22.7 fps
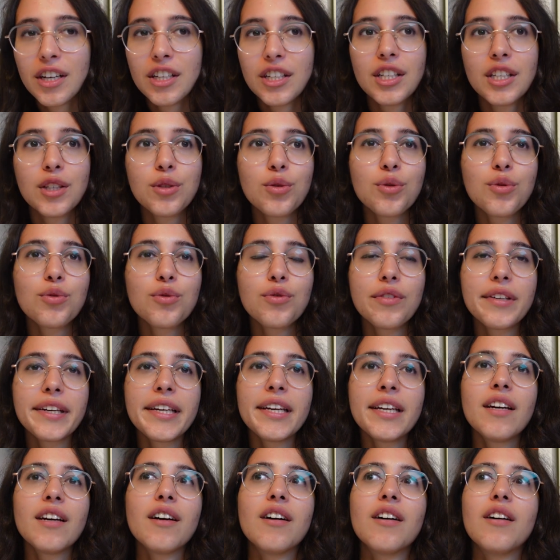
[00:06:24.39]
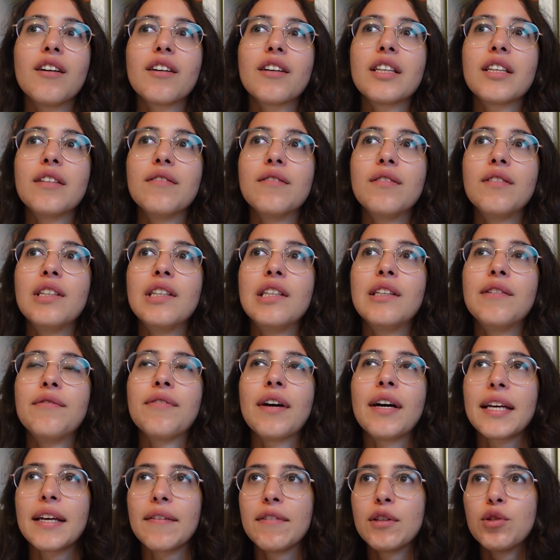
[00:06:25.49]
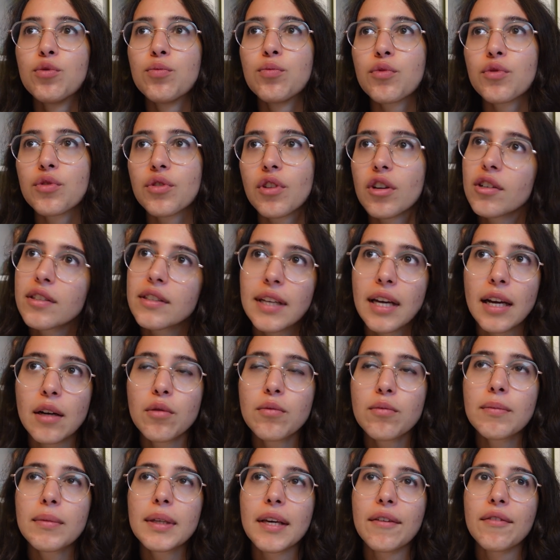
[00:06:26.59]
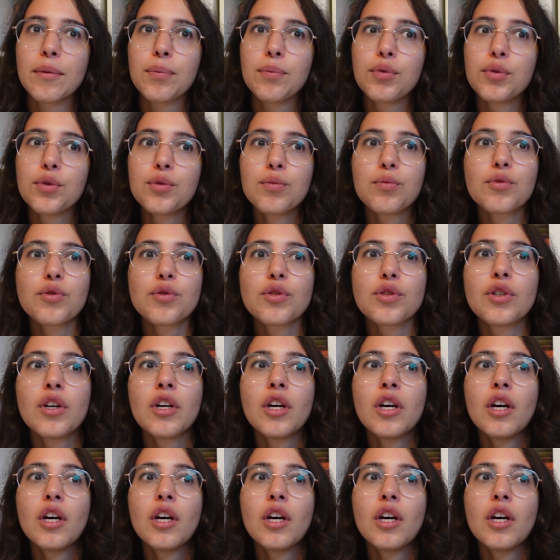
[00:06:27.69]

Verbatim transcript: J'ai trouvé euh, Enfin, il y avait du monde dans le salon, mais il y avait peu de monde